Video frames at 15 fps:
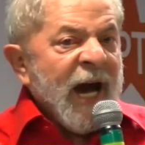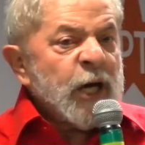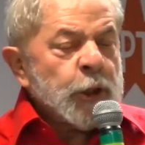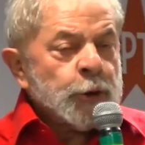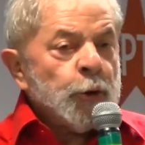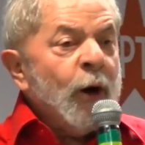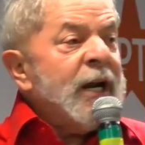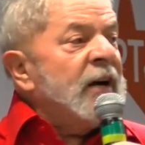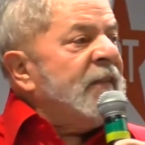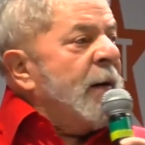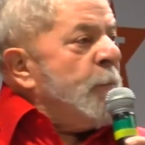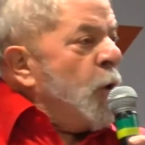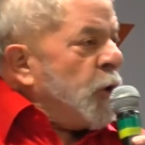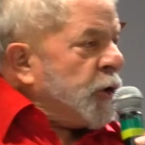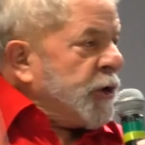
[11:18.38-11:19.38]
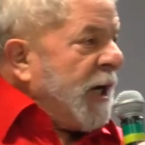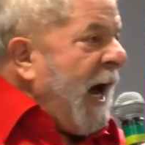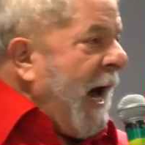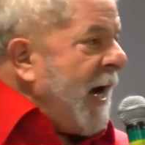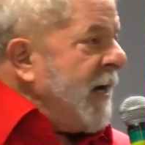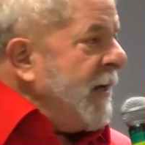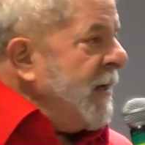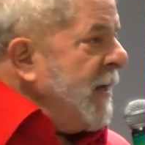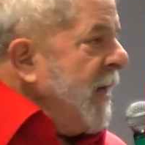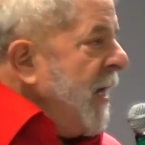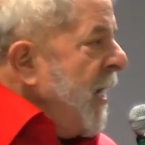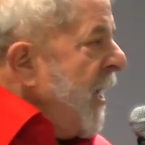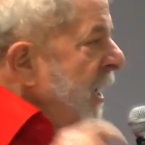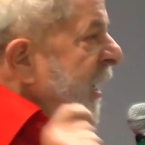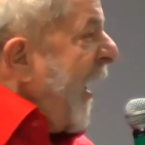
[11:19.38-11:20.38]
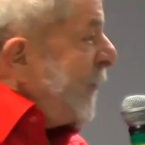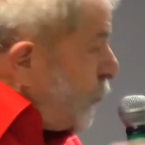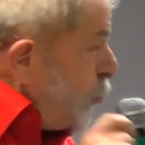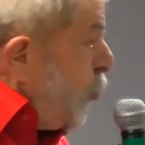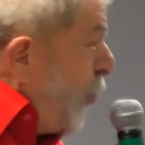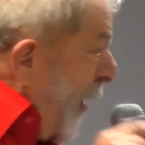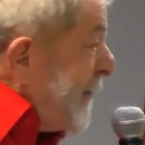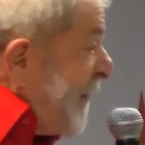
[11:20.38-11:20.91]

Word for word: a história vai mostrar que a tua